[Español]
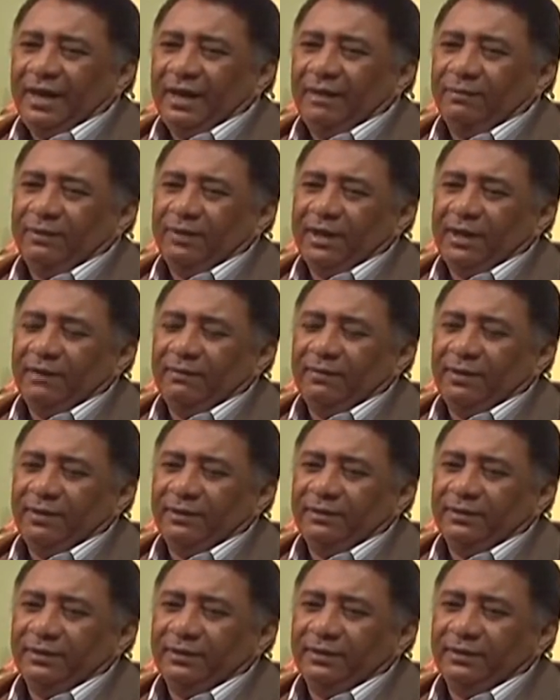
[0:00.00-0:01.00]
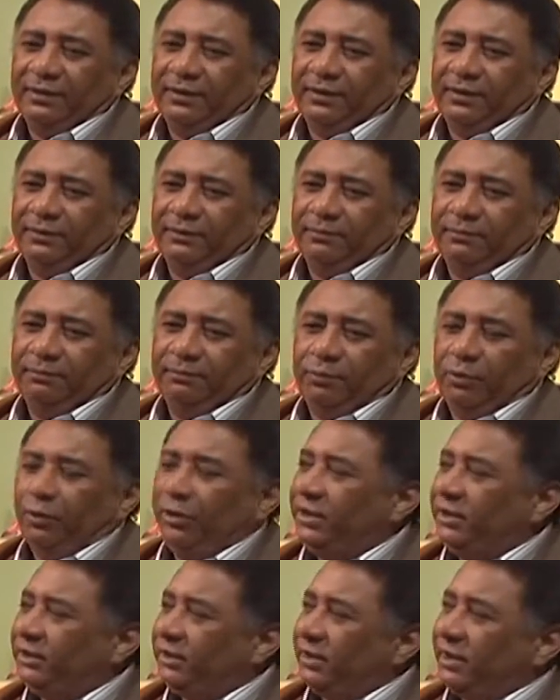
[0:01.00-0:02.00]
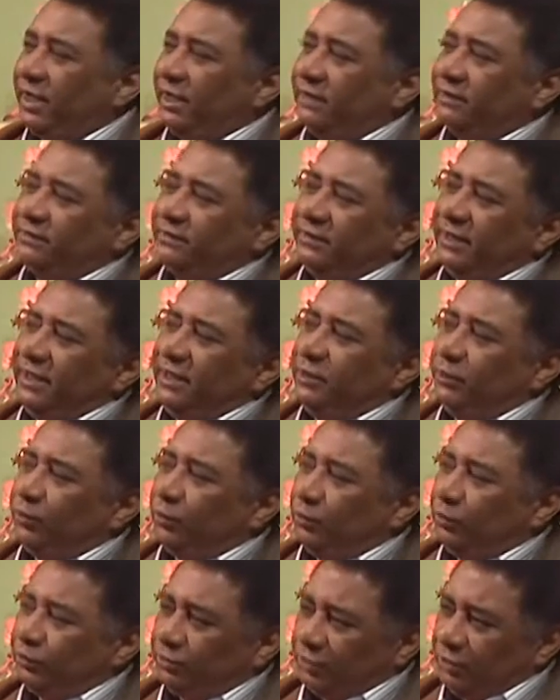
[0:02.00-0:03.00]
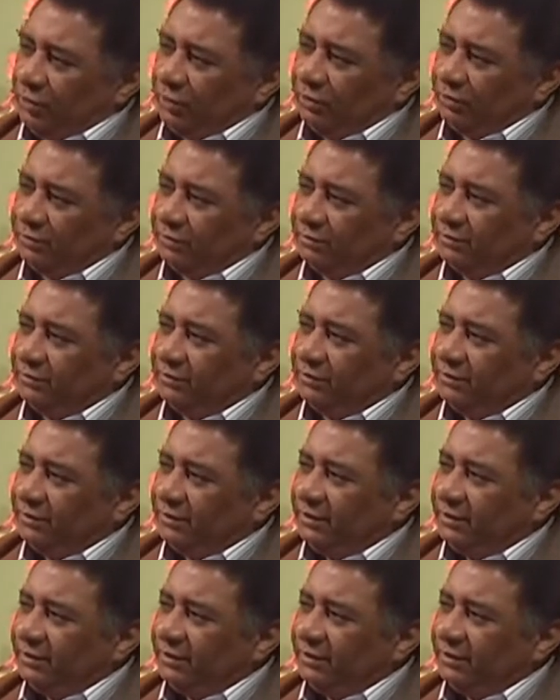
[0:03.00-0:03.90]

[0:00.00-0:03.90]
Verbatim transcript: hablaba de políticas de inclusión